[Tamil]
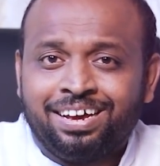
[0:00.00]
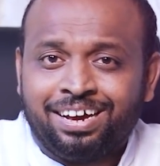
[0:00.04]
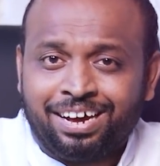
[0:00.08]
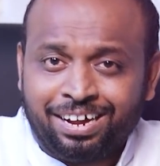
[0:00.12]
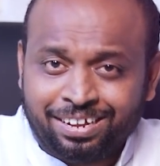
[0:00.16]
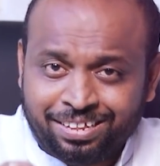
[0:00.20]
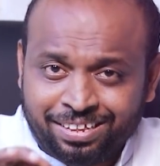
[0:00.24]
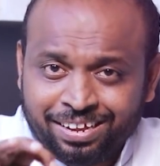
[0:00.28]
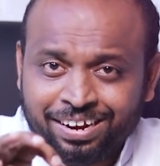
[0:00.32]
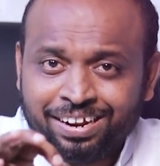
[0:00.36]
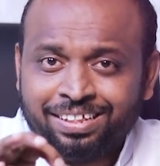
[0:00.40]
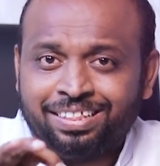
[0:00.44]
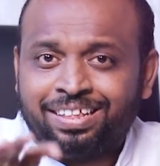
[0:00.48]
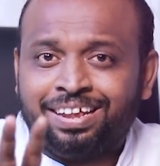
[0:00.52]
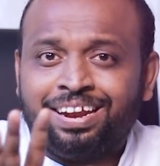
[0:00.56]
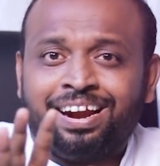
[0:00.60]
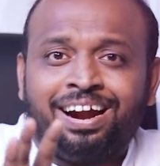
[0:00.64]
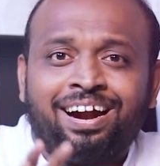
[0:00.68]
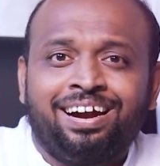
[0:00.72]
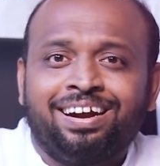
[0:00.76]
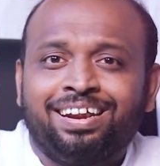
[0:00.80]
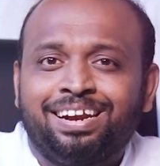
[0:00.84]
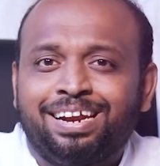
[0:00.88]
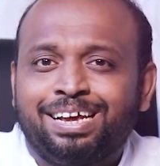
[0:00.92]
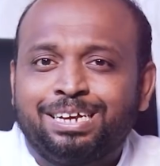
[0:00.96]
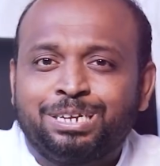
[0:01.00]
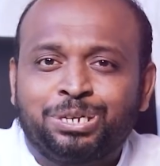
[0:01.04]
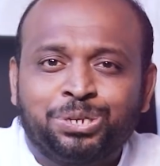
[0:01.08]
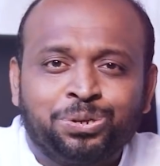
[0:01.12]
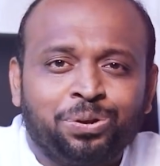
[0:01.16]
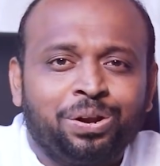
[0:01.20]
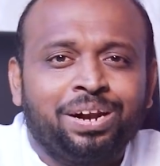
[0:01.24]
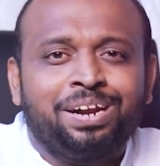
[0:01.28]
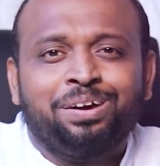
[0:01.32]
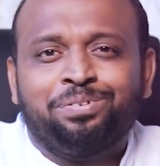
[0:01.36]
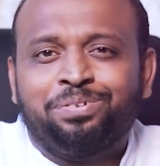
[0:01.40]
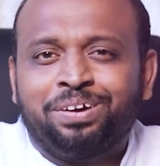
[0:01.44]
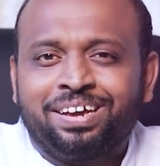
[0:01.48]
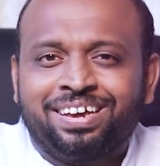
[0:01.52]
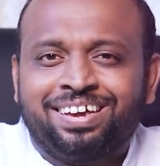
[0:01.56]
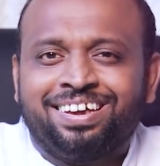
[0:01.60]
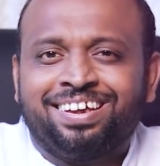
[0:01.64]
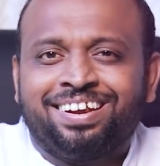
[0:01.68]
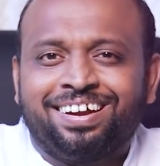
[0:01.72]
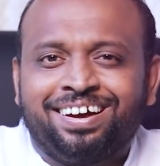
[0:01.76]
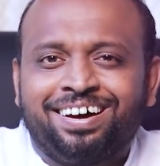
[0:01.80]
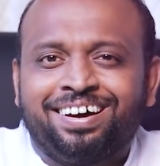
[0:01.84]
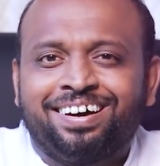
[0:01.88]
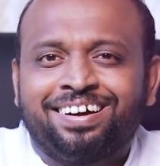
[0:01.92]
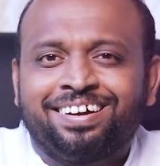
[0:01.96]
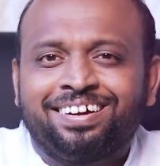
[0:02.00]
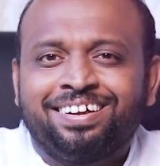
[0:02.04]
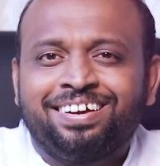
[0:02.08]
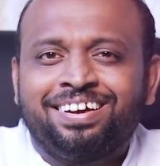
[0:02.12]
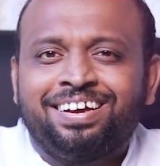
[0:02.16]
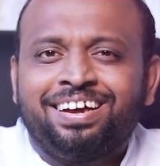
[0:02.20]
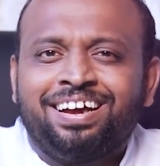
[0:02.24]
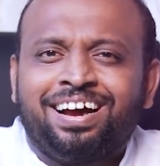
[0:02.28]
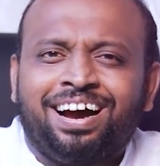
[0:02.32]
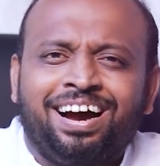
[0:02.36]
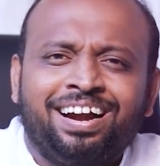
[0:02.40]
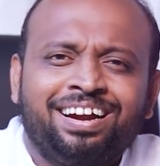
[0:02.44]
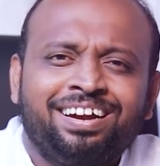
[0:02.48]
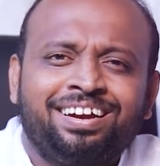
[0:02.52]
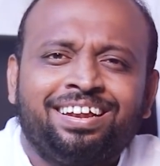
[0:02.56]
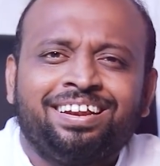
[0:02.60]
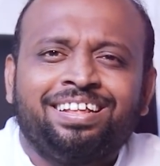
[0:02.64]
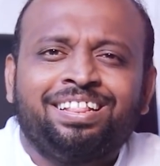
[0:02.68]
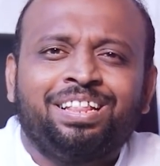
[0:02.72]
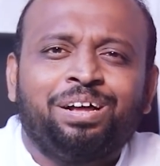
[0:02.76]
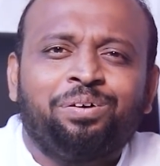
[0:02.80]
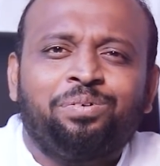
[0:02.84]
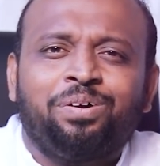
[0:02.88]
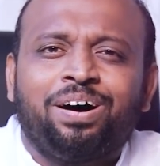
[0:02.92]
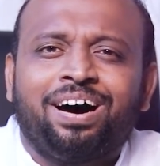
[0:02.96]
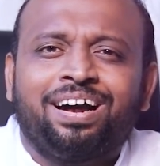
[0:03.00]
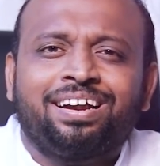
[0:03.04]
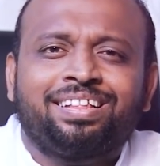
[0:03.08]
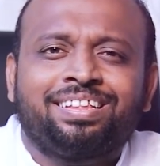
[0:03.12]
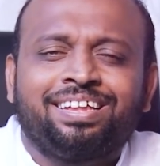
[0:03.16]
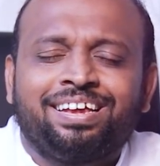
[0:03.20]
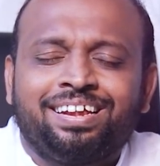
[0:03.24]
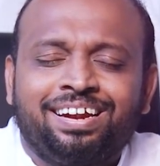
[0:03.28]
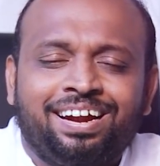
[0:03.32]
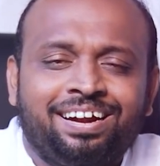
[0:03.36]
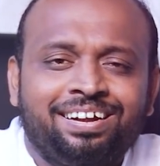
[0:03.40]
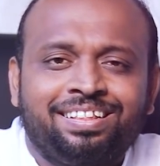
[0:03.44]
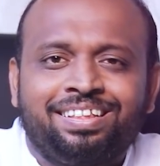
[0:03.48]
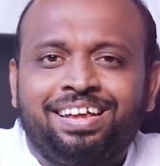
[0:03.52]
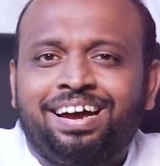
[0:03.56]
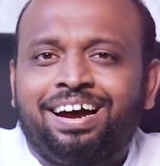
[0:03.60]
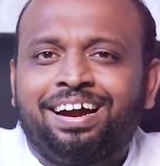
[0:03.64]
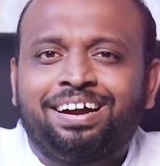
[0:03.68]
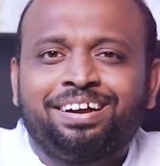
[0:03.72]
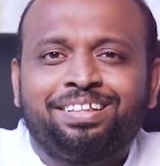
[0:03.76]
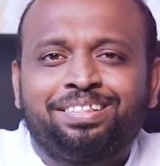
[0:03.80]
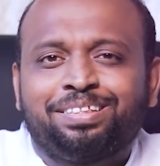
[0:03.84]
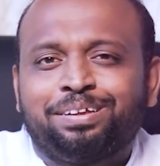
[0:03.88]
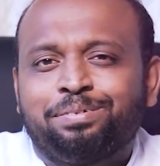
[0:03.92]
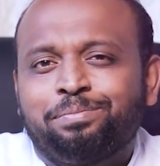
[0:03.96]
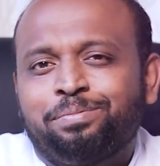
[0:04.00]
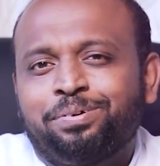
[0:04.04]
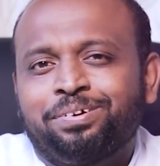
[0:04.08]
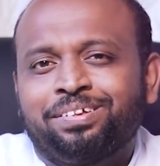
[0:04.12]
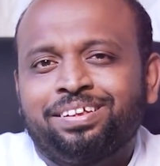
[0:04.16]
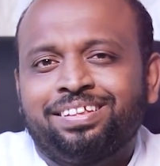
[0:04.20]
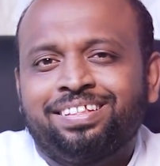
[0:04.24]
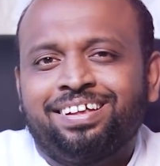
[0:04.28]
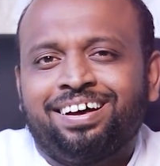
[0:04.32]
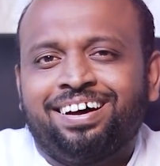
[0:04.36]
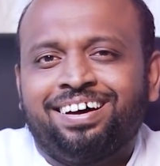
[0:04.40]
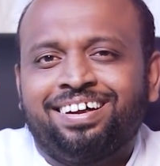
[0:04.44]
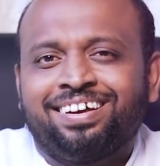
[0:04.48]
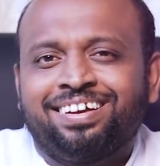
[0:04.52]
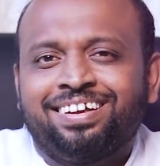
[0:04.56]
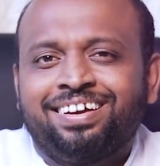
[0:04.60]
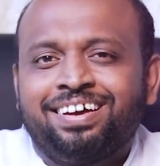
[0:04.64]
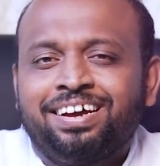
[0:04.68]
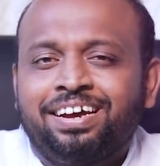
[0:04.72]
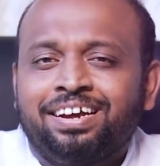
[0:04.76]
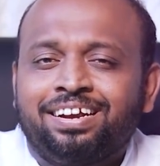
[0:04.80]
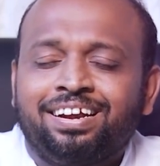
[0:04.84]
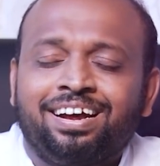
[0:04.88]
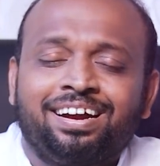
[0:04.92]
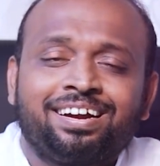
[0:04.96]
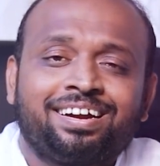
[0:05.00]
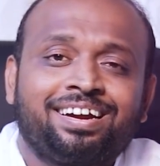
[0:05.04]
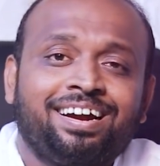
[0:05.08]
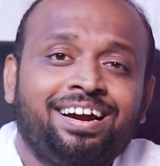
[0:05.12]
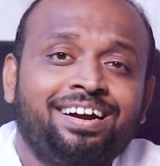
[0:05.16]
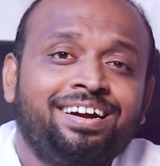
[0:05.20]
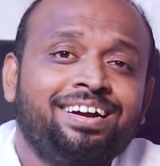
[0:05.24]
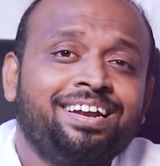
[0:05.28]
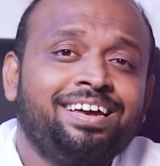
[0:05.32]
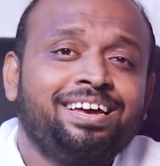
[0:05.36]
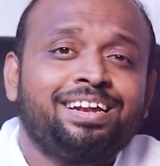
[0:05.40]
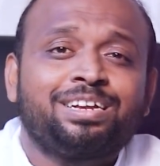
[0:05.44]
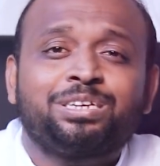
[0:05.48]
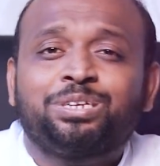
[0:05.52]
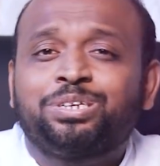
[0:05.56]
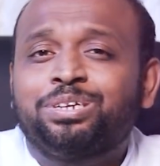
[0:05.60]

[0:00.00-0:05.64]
கத்தர் இந்த நாளிலே சொல்ல வைக்கிறார் அன்று இந்த வார்த்தையை நான் தியானித்த போதுதான் நான் கண்ணீர்